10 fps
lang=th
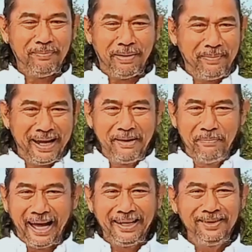มันไม่ได้
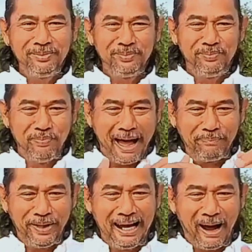เหมือนแบบ
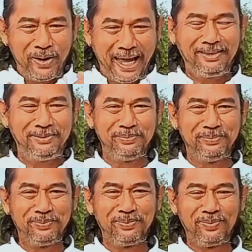ที่เราคิด
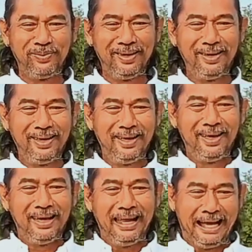
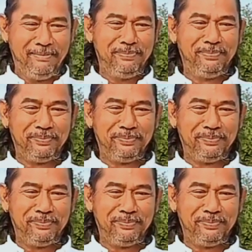นะครับ